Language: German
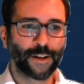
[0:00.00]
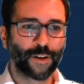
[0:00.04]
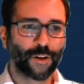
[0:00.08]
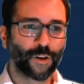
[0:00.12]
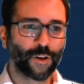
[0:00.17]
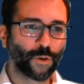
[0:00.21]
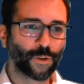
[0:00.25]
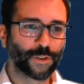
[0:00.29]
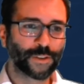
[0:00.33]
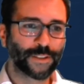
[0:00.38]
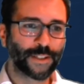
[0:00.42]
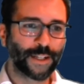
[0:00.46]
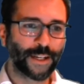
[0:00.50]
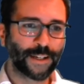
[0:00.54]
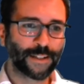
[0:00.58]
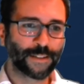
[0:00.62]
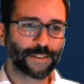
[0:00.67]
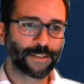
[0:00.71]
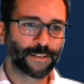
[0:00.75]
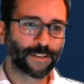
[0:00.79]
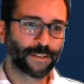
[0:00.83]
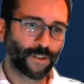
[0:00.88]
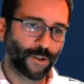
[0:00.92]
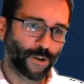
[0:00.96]

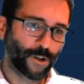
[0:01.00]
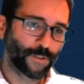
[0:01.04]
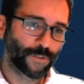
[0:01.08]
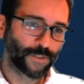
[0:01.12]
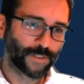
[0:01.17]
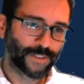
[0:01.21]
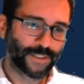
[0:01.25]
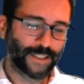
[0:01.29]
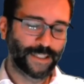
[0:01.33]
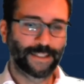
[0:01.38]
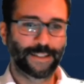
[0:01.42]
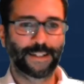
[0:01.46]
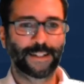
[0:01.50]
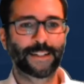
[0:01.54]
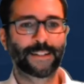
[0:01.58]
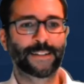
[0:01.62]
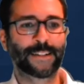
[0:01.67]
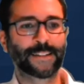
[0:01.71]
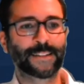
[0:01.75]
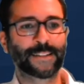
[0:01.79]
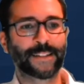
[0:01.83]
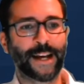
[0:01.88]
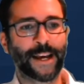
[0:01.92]
Russland offensichtlich das